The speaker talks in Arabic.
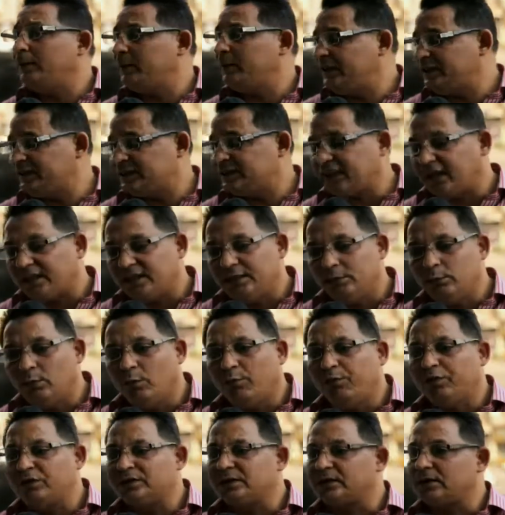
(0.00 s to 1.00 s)

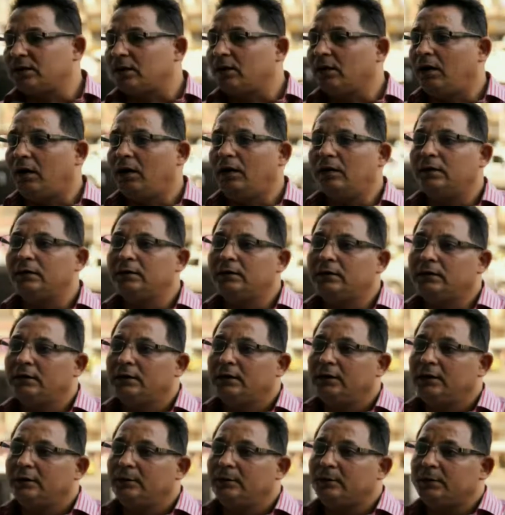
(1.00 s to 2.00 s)
بنستخدمه في الزراعة
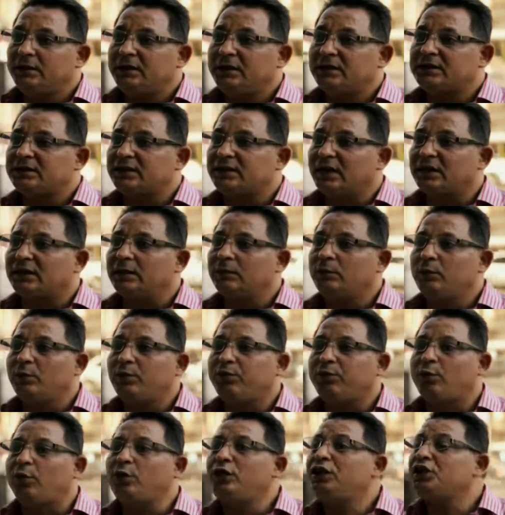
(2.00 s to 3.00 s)
بنستخدمه
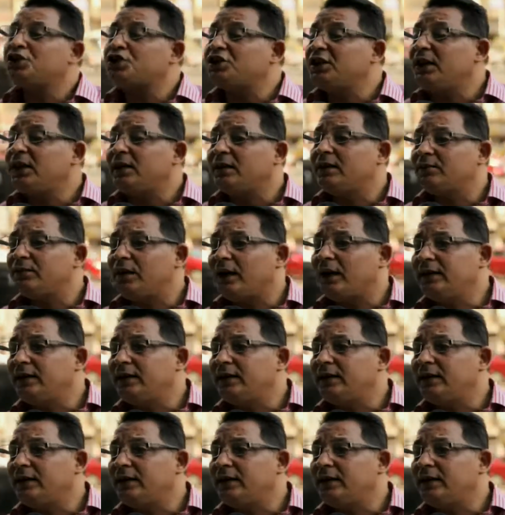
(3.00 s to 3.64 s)
في كل شيء في